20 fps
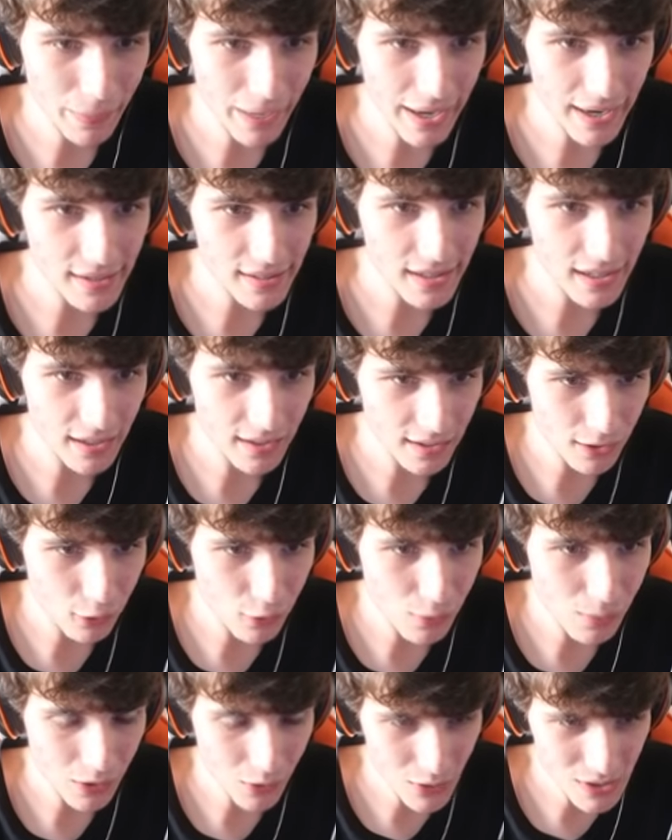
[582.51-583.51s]
Pera, tem
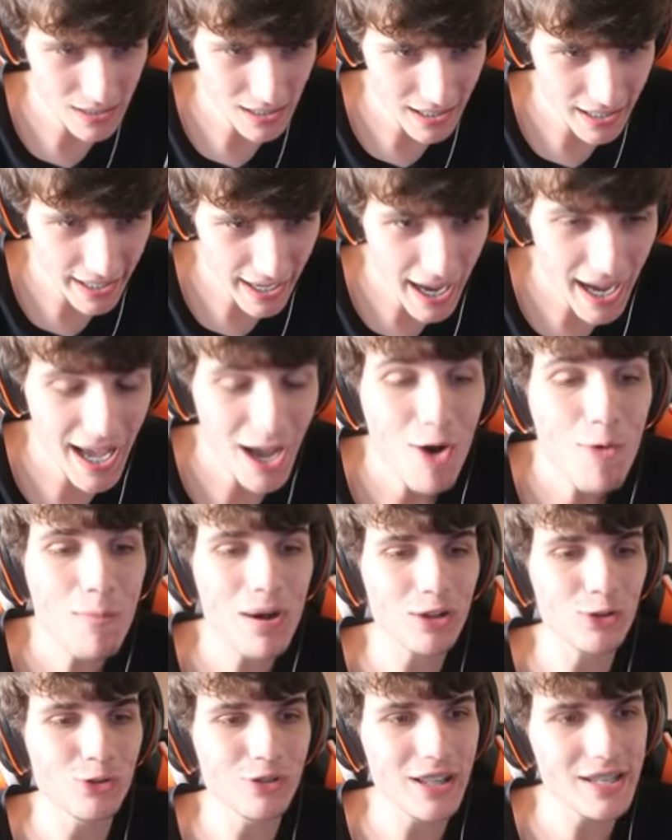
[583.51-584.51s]
alguma coisa ali. Ah, é
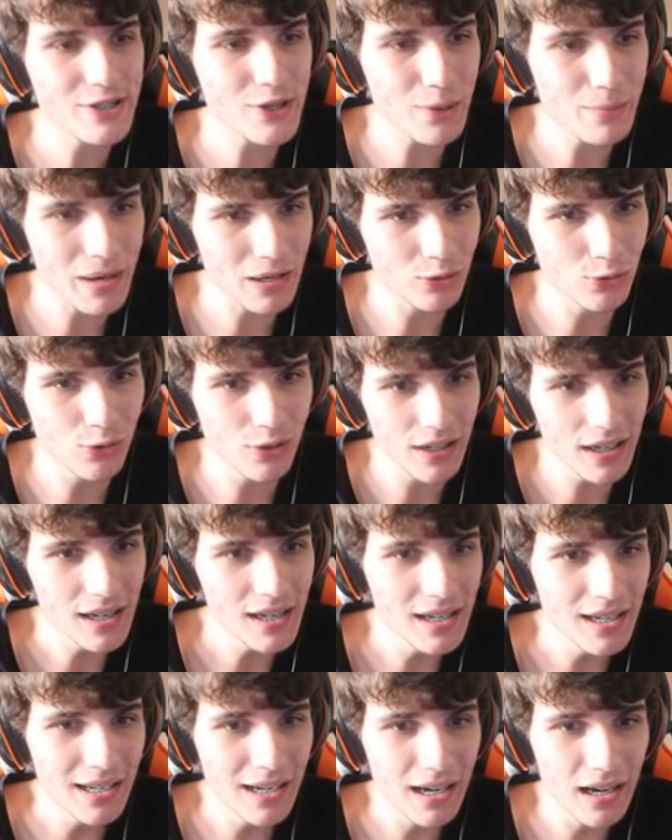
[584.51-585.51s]
uma lula, é só uma lula.
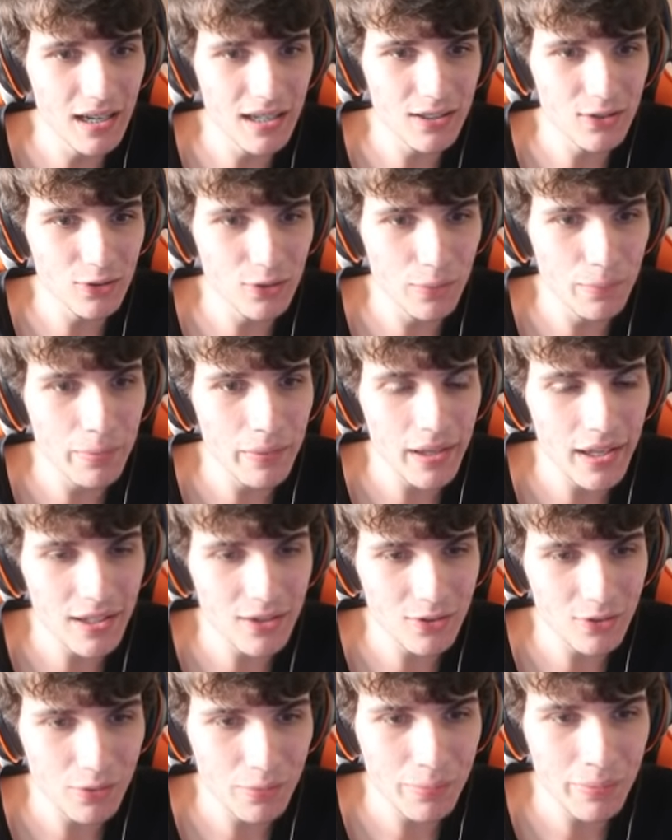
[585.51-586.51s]
Ai, tudo
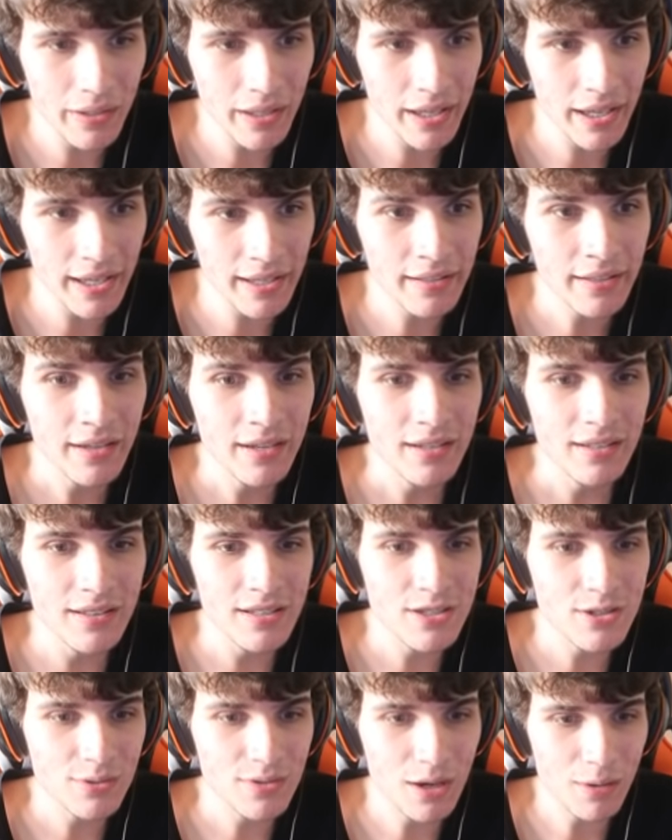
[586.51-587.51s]
bem, tudo bem.
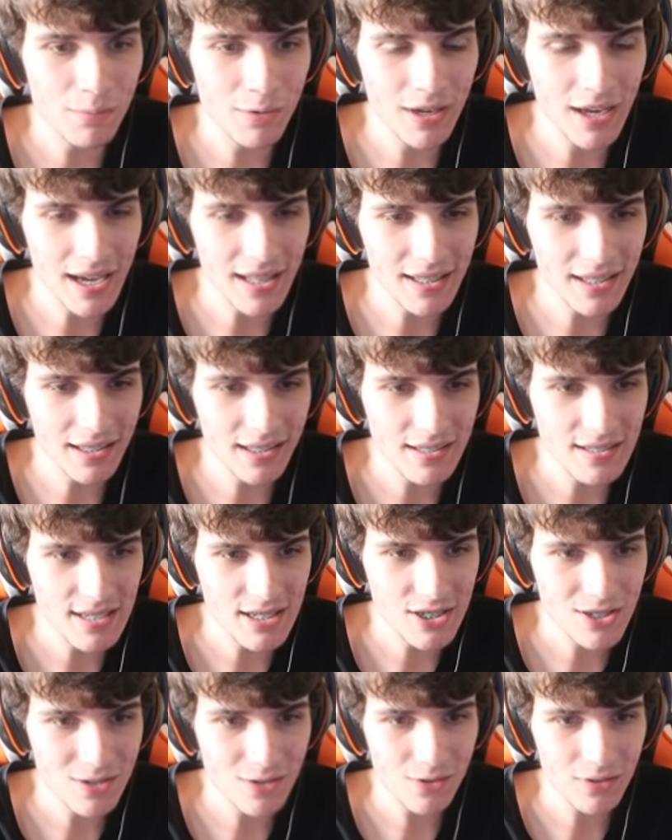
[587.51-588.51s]
Deixa eu dar uma olhada aqui se
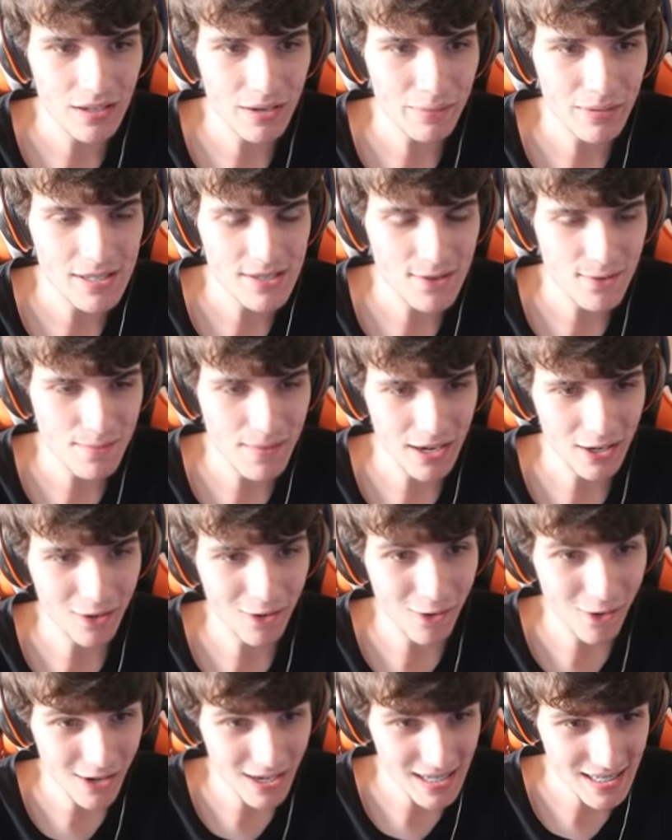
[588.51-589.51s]
a gente encontrar mais alguma
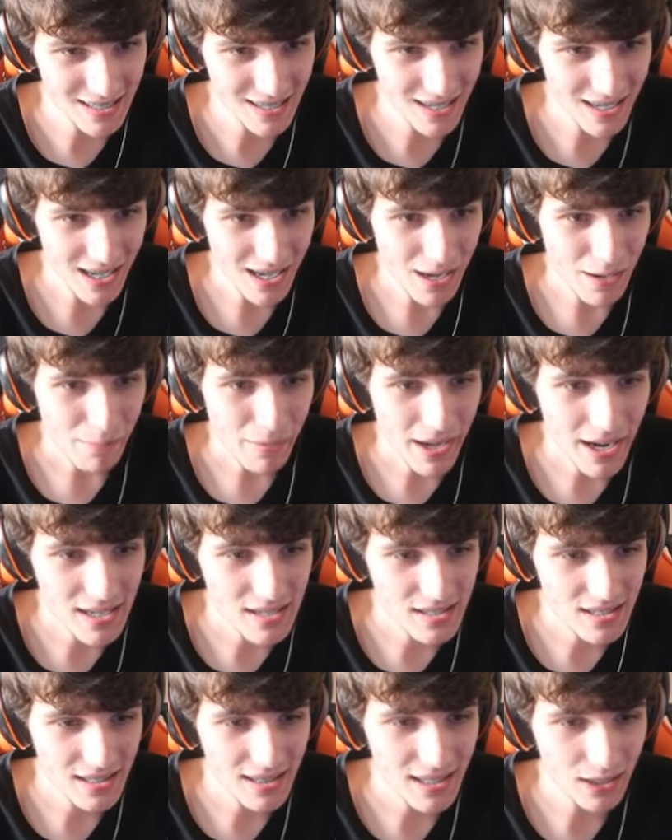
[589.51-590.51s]
coisa.
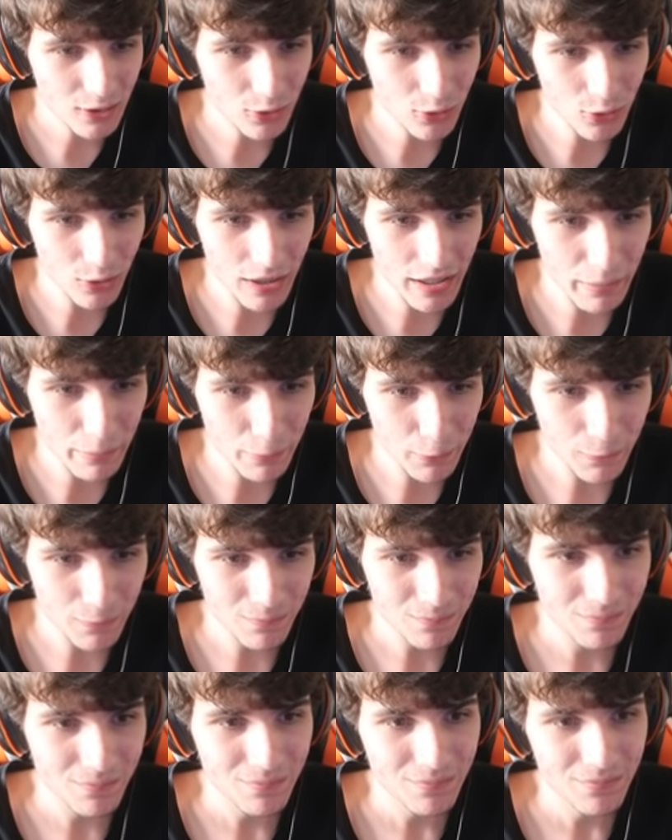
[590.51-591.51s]
Parece que tá tudo
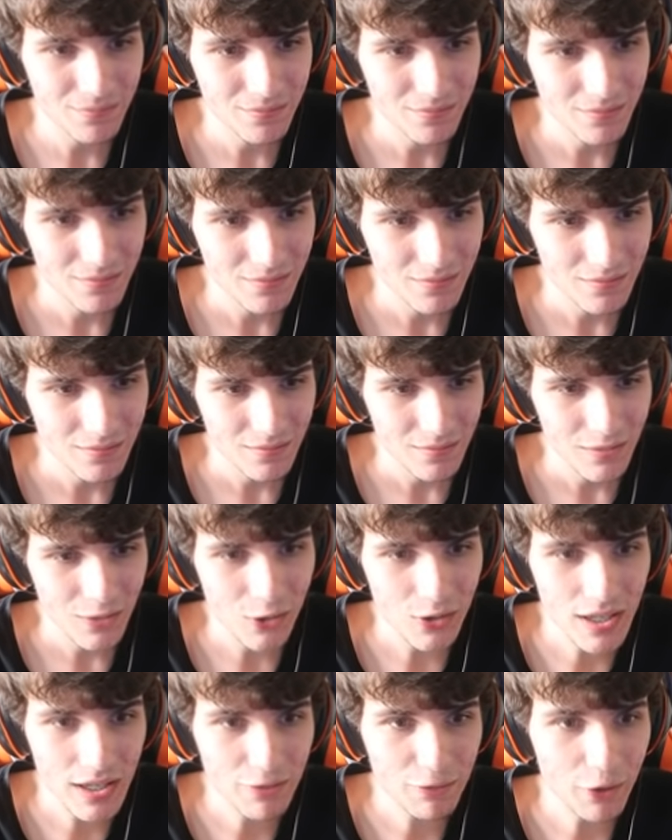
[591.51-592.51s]
limpo. JP, JP.
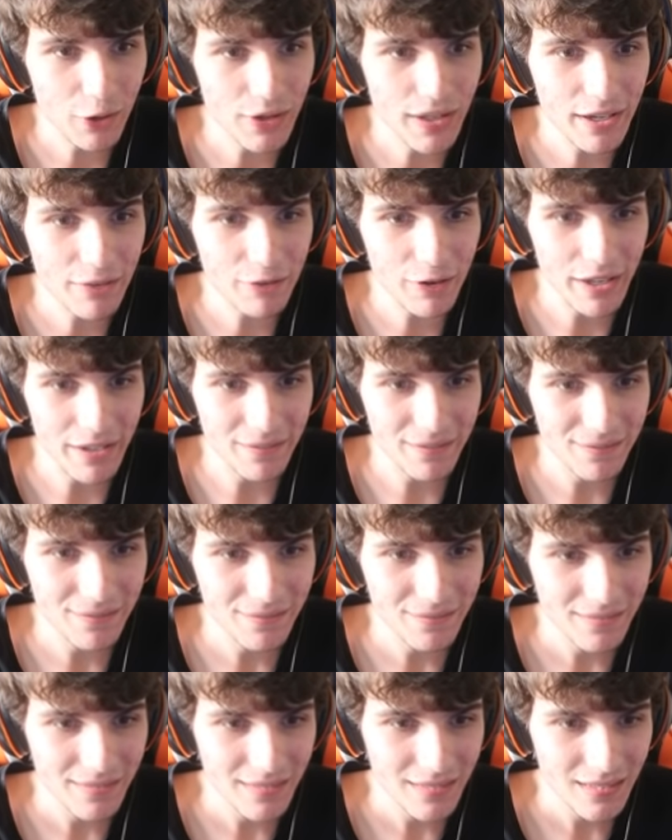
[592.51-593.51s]
O que, foi? O que, foi?
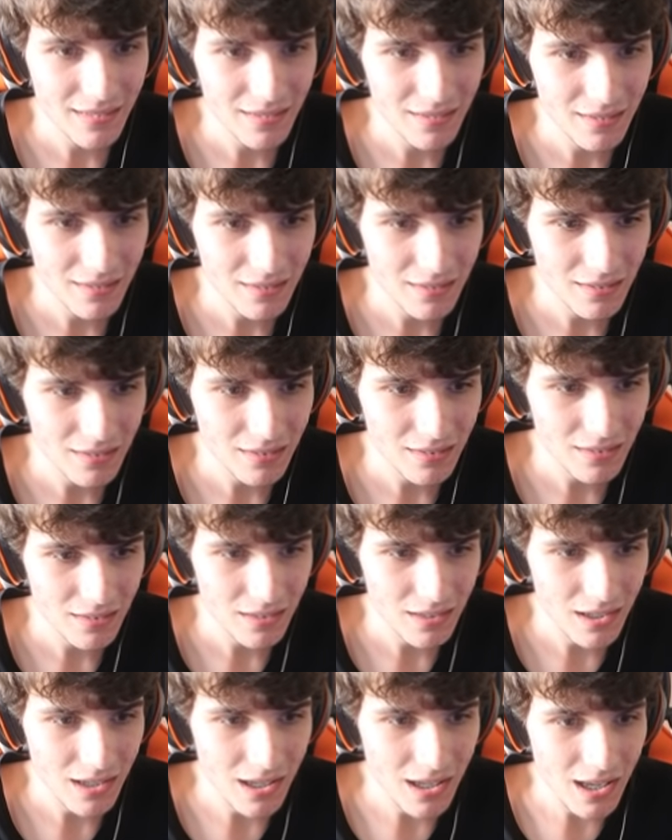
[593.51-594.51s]
Será que dá pra trollar a Lula?
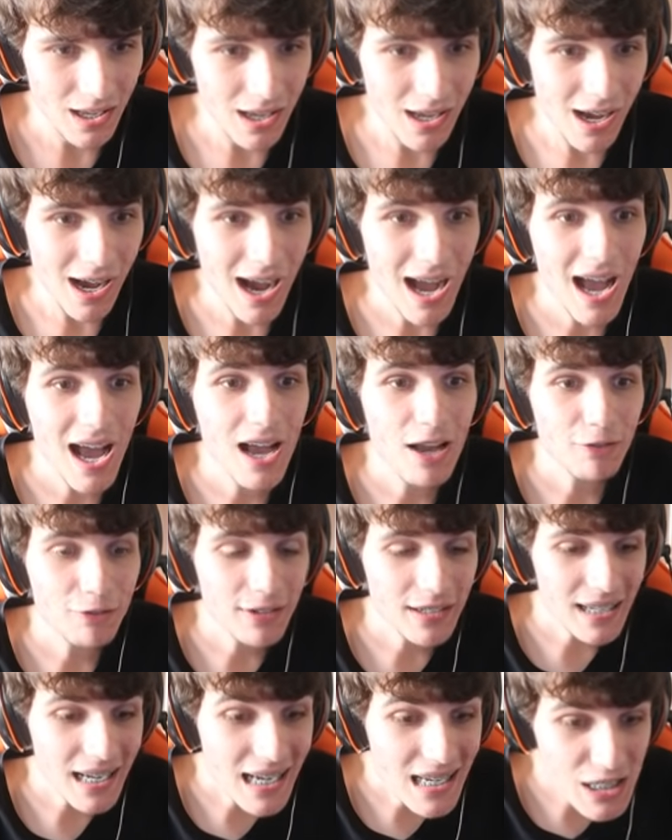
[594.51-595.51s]
Ah,
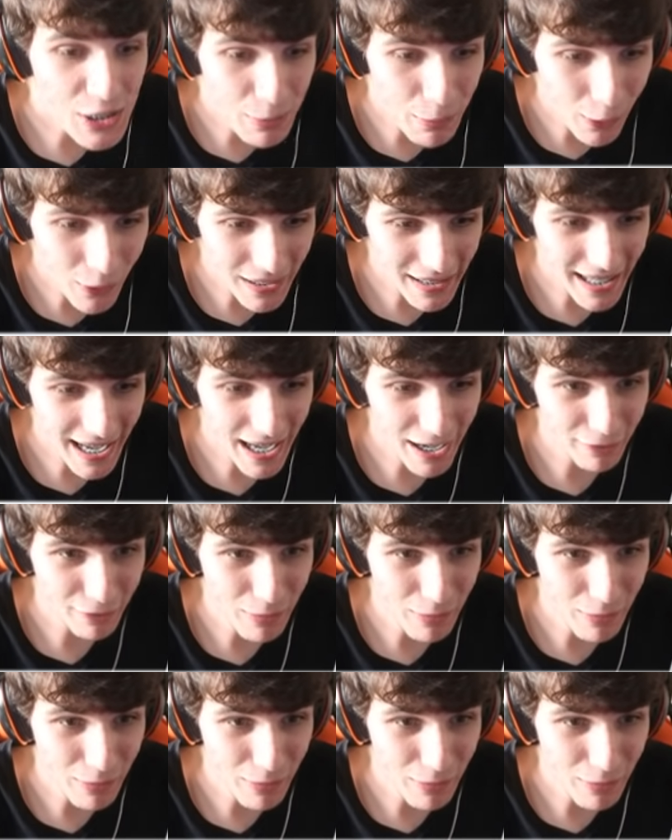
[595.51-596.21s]
verdade. Boa ideia.